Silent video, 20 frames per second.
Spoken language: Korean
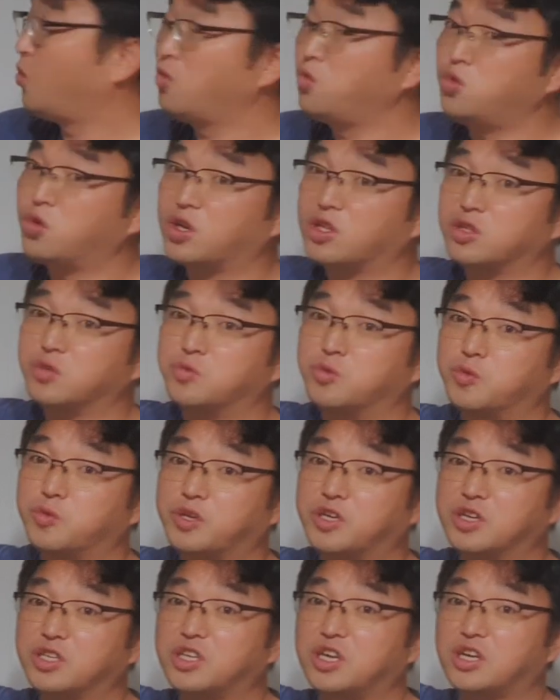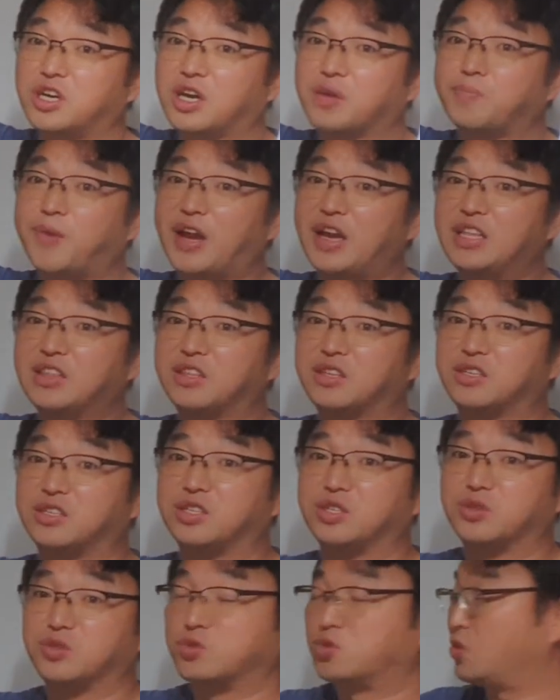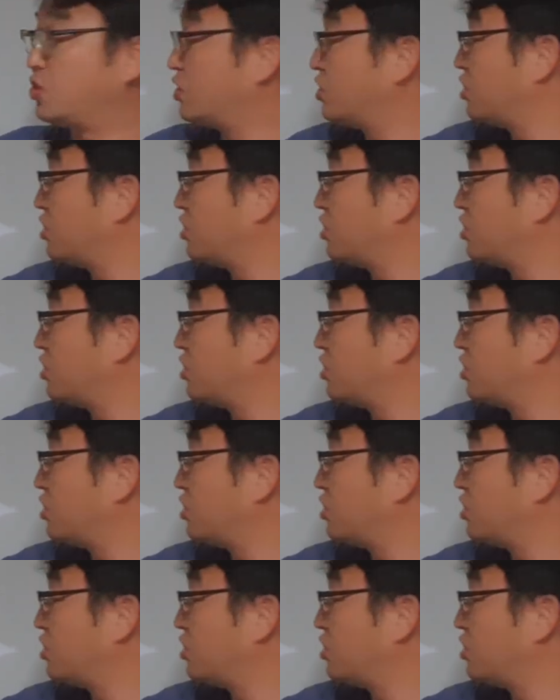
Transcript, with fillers: 온도가 너무 급격하게 빨리 떨어지거든요.